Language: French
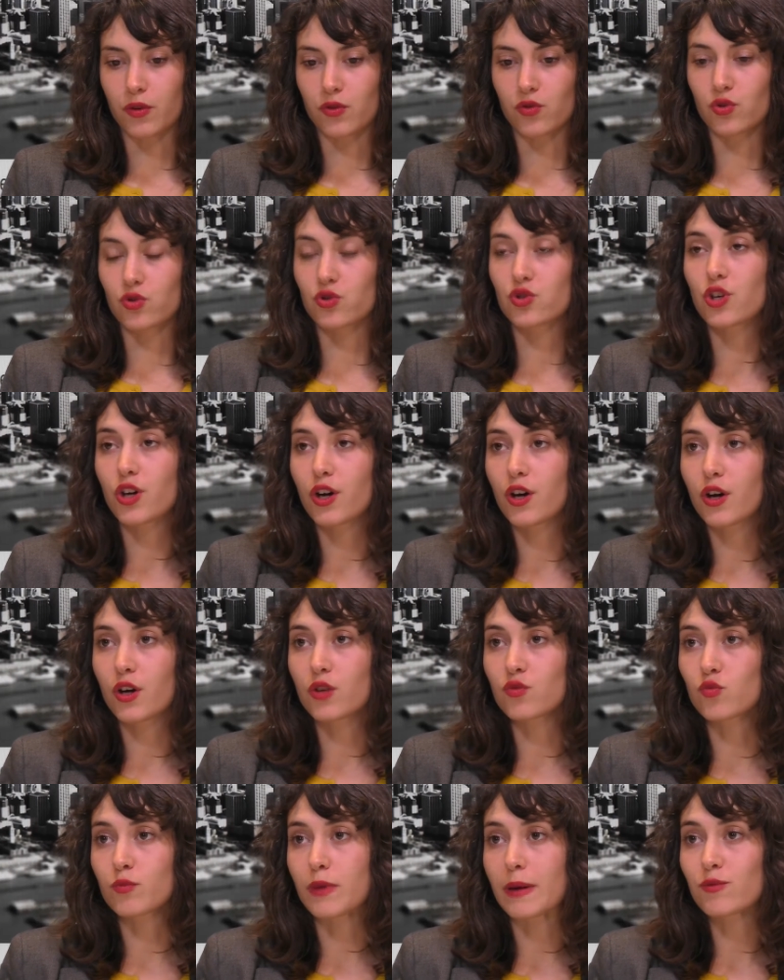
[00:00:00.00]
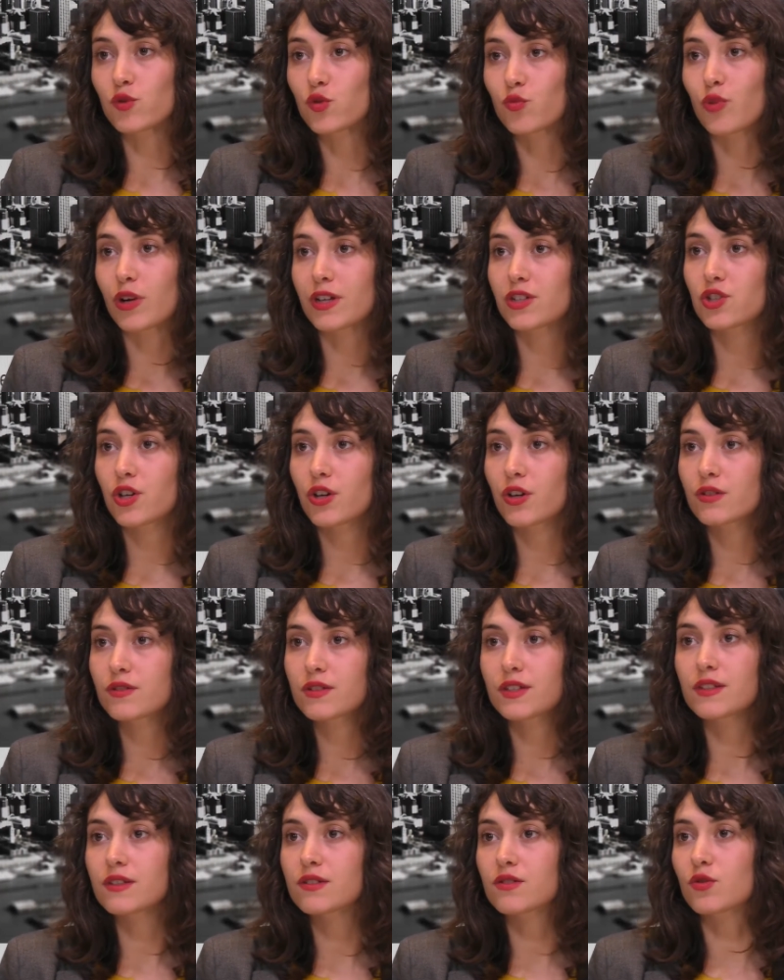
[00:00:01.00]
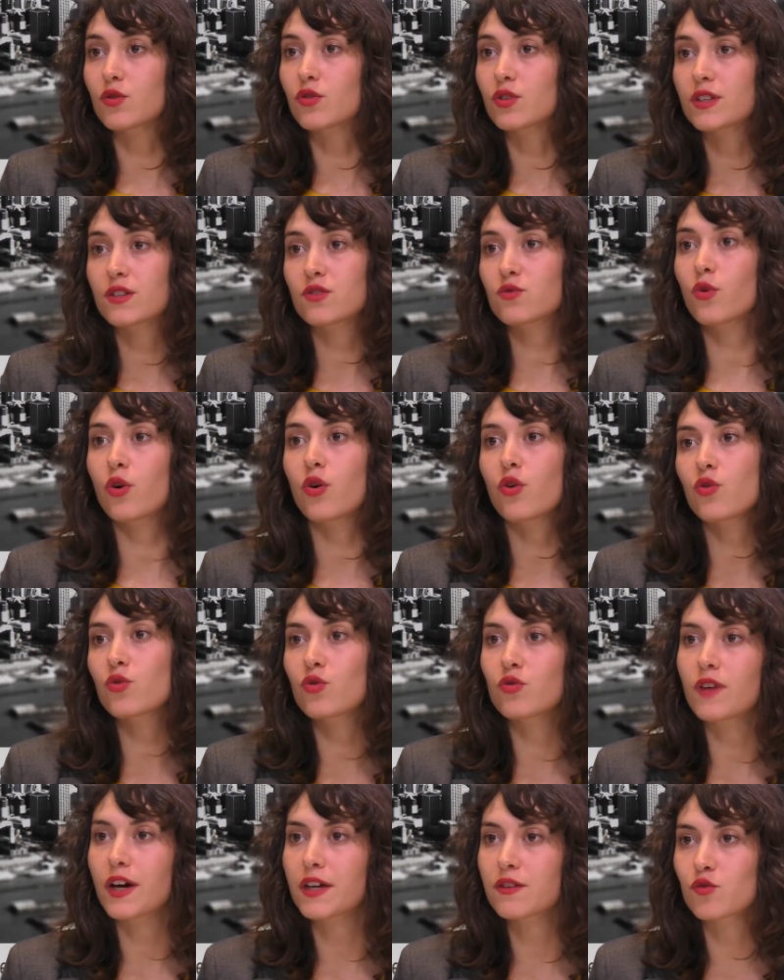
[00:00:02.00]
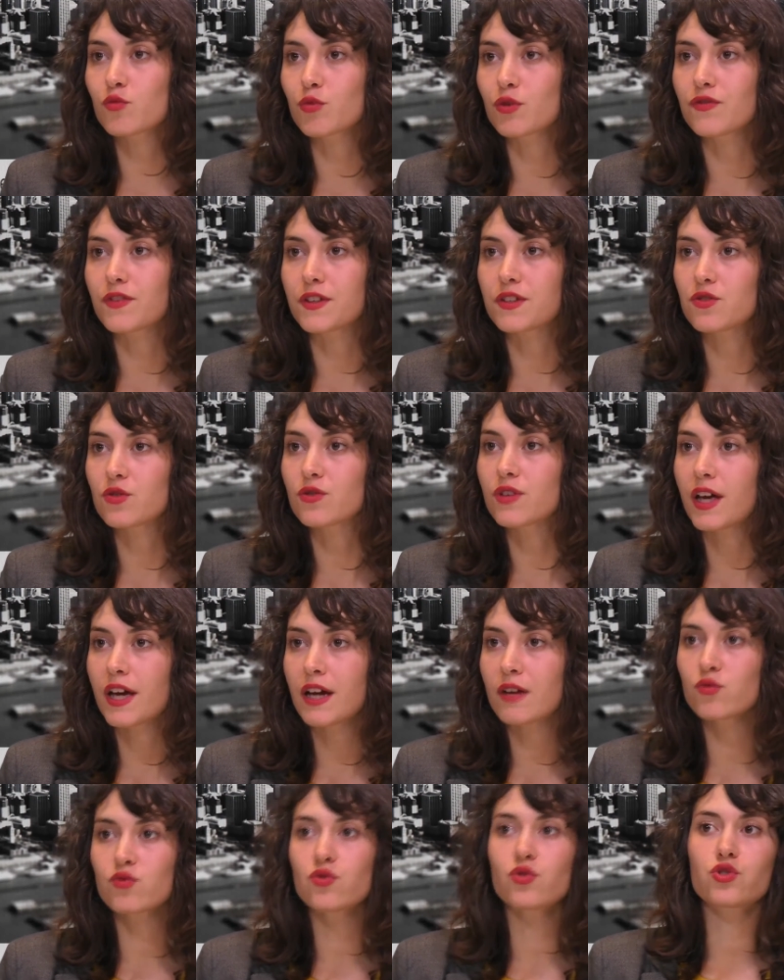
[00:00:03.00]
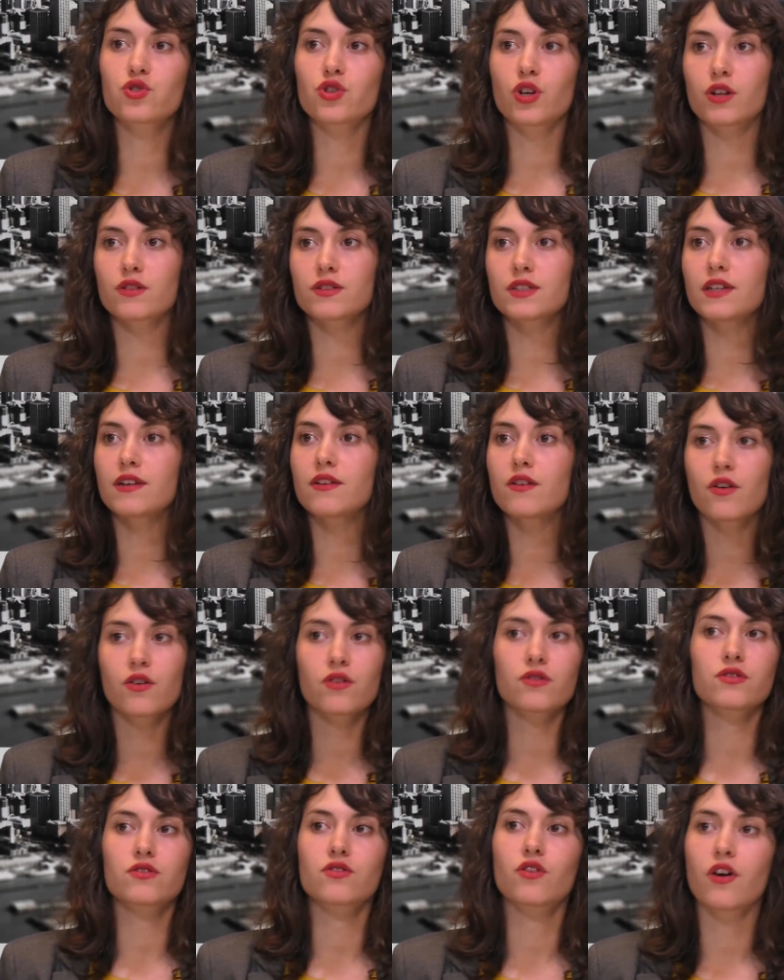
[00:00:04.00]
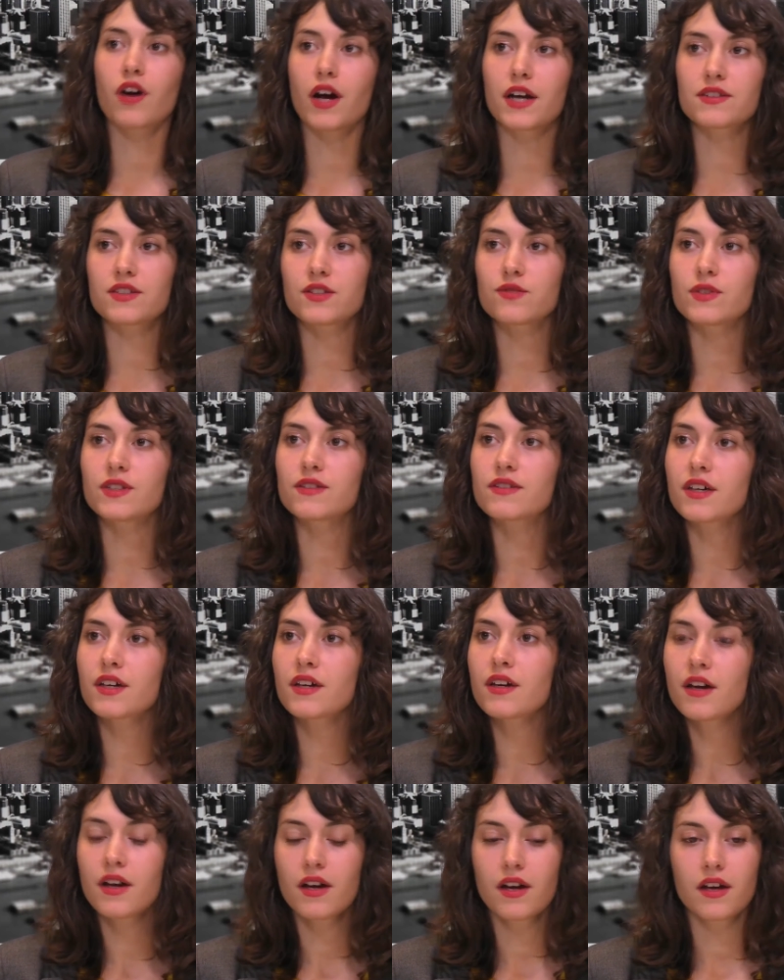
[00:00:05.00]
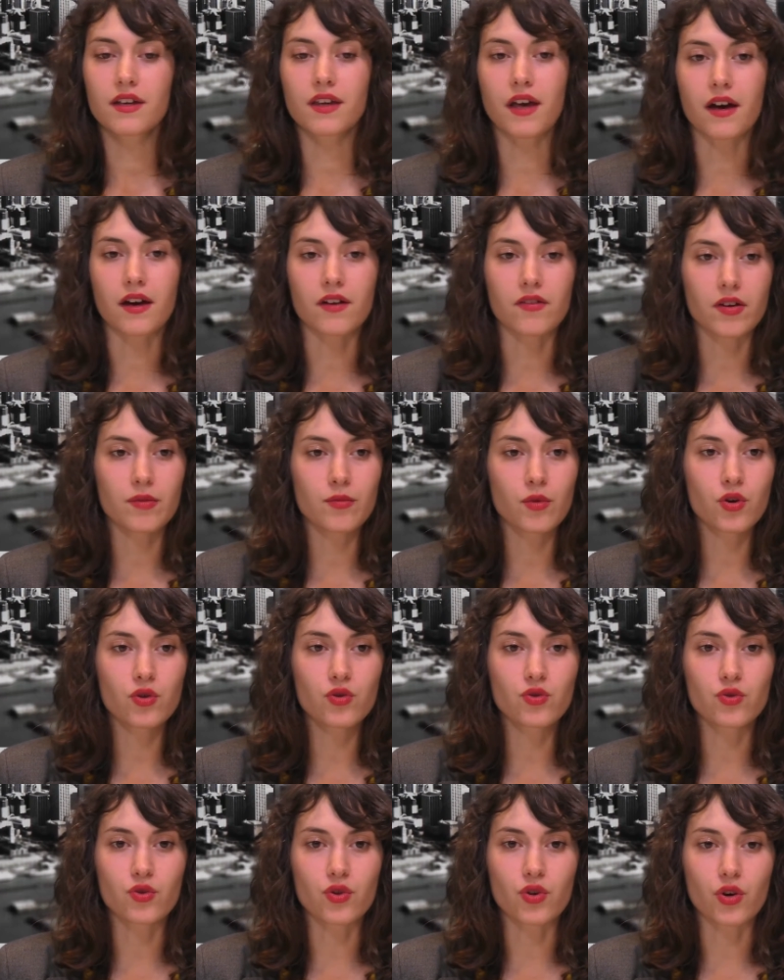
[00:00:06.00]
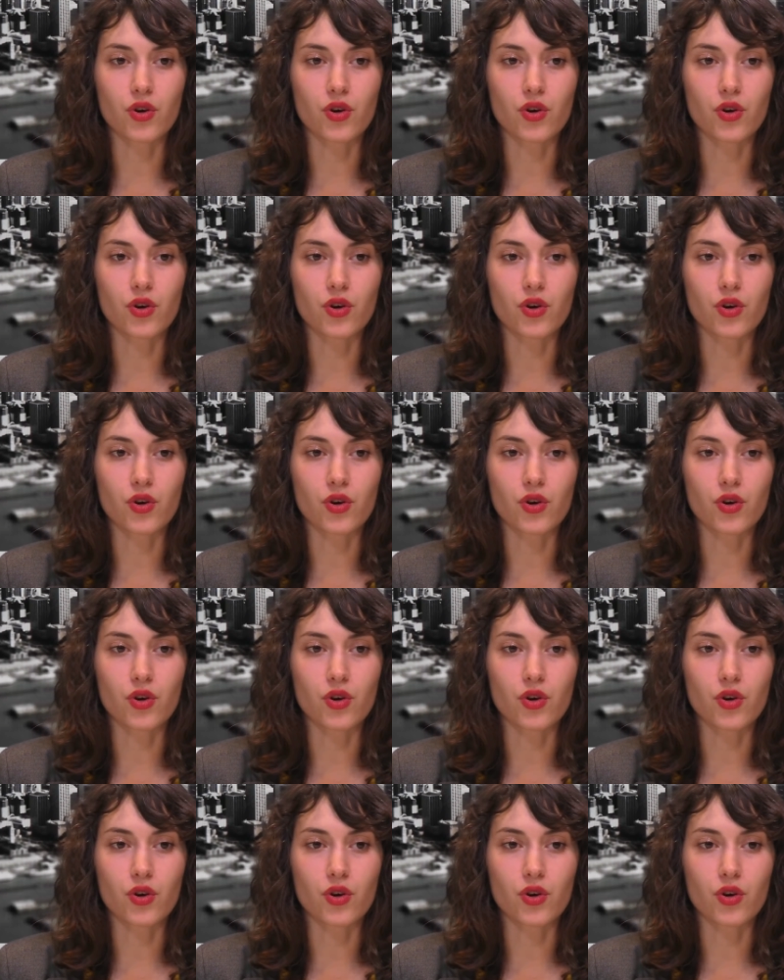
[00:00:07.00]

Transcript: de, jeunes ou même de moins jeunes hmm. qui, se, qui sont en reconversion professionnelle hmm. ou de jeunes qui lancent leur activité. Il y a vraiment une,